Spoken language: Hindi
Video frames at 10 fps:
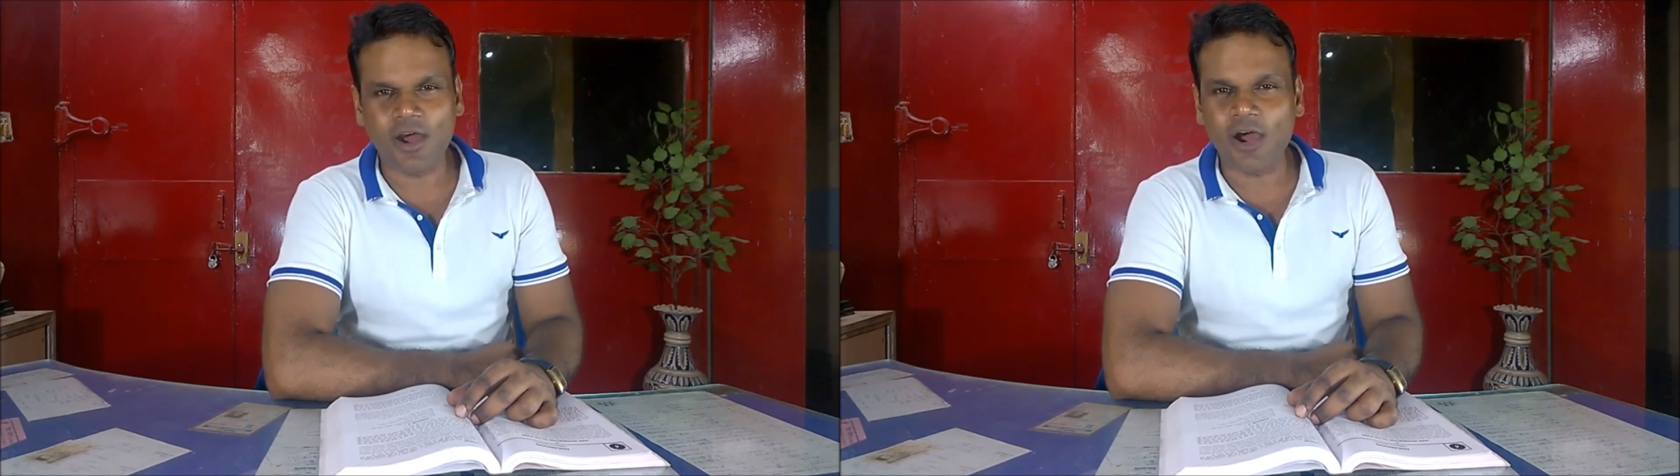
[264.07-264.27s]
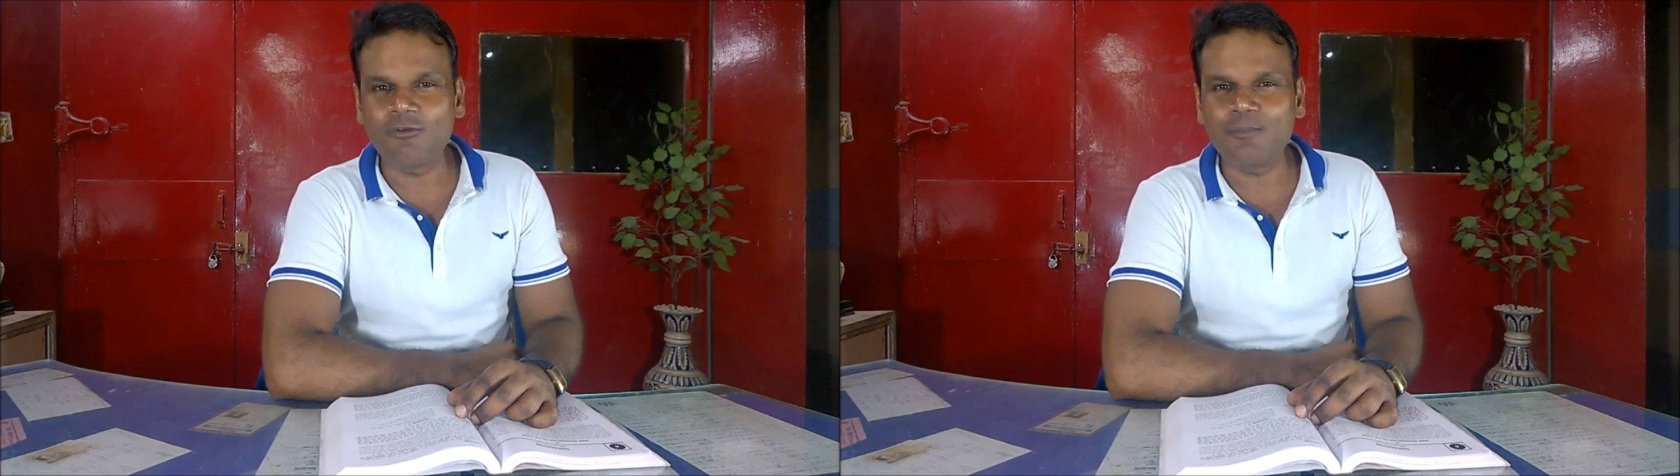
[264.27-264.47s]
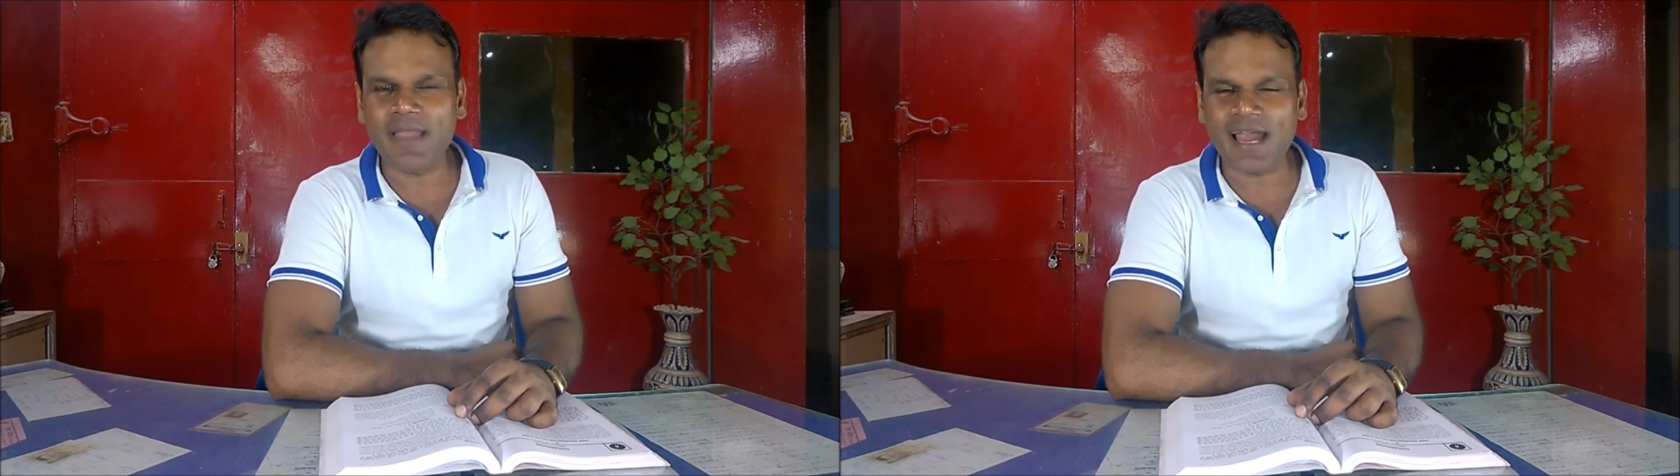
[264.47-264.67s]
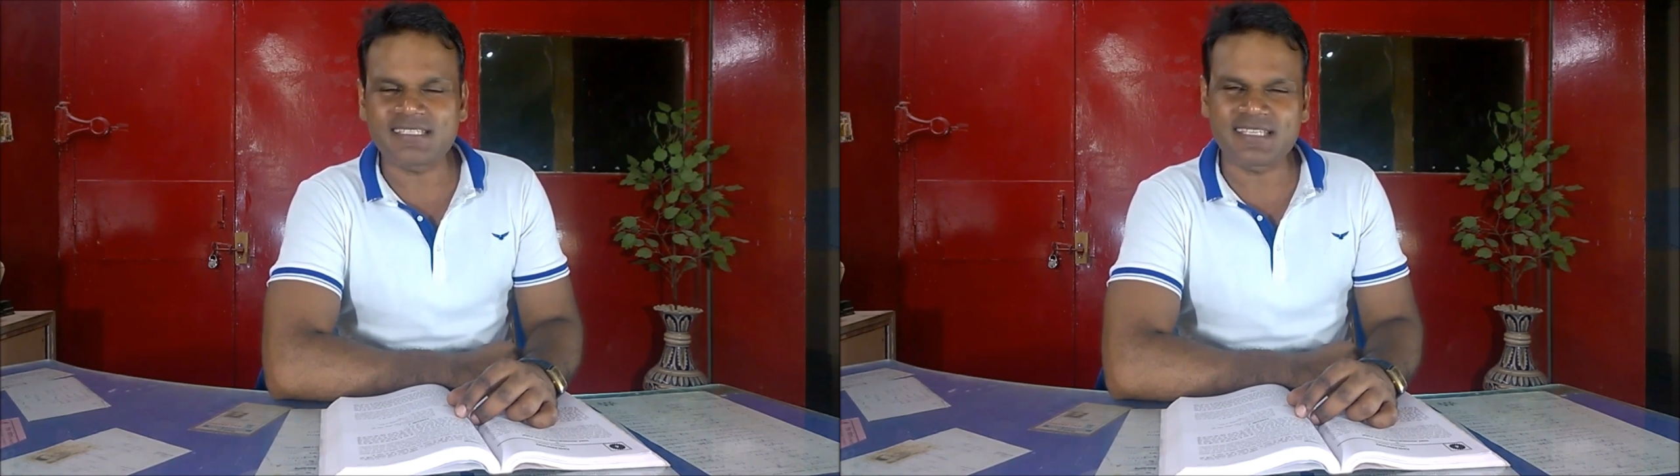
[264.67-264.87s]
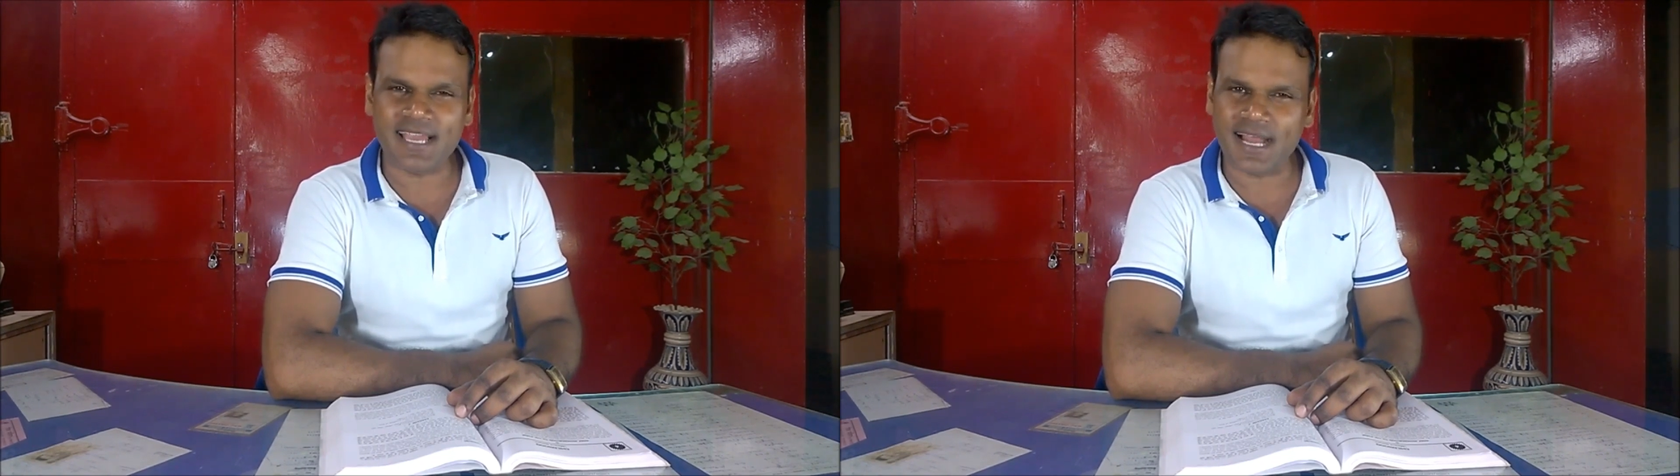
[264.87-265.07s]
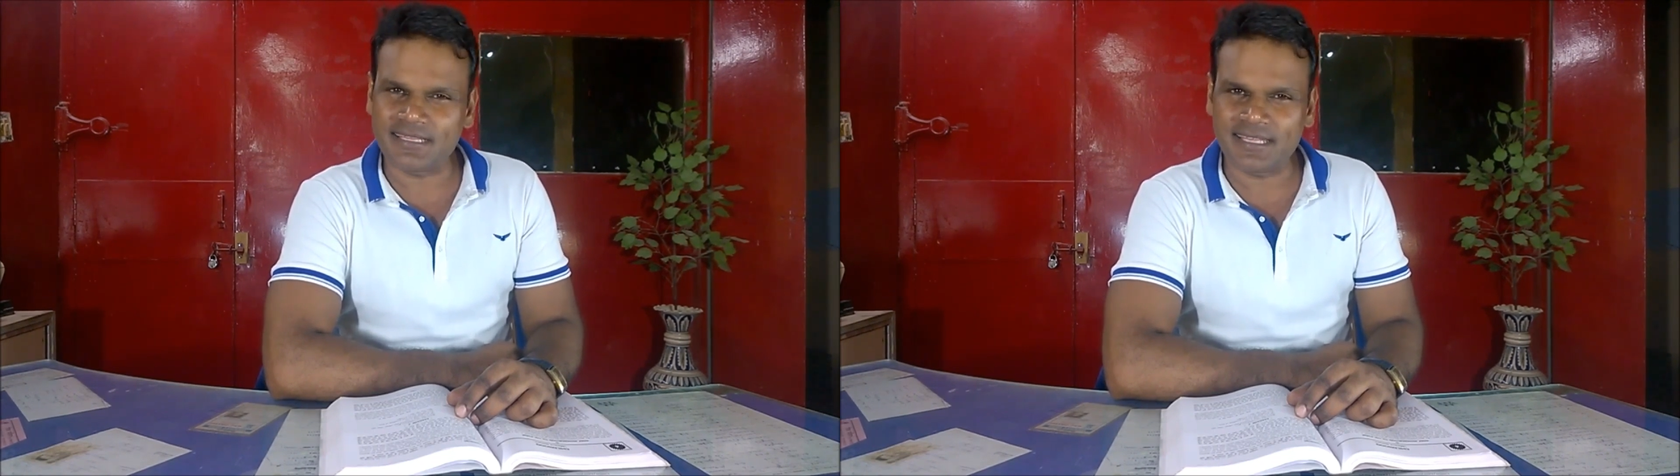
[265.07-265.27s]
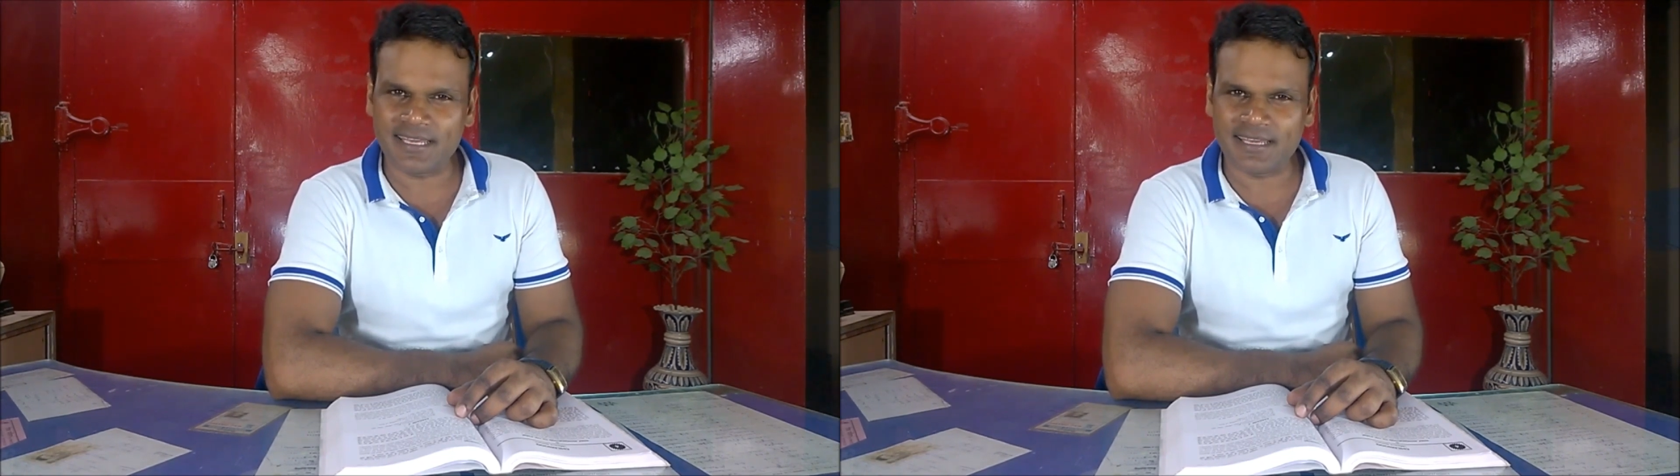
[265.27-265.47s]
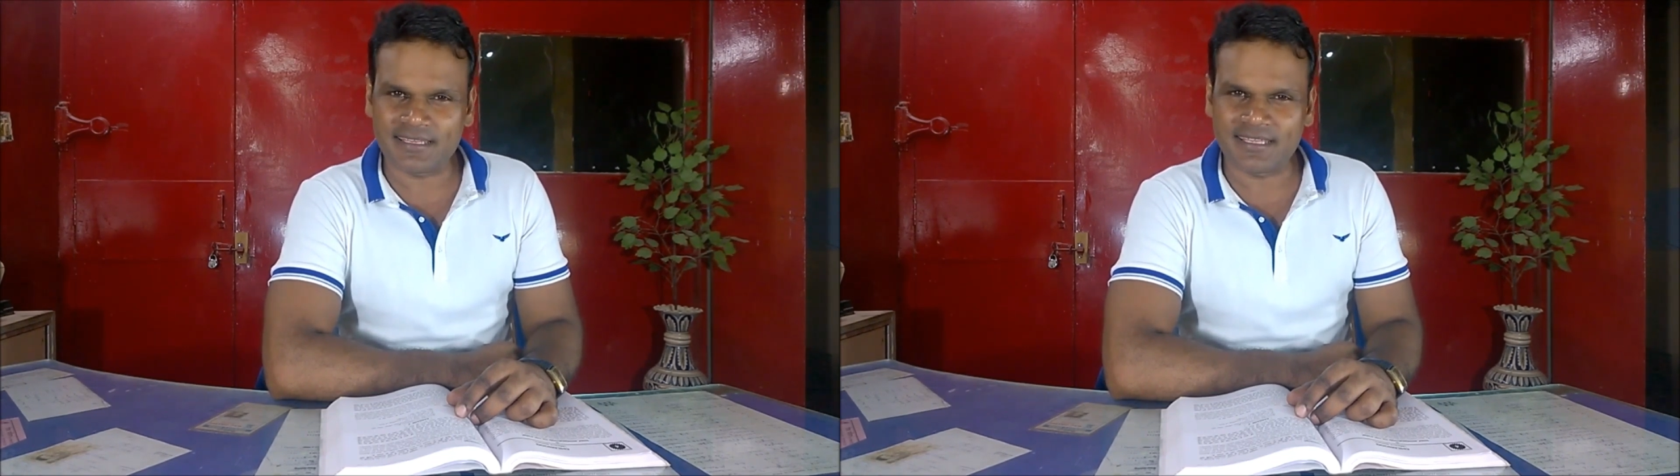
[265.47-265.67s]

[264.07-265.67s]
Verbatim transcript: और वो प्यार सिखाते हैं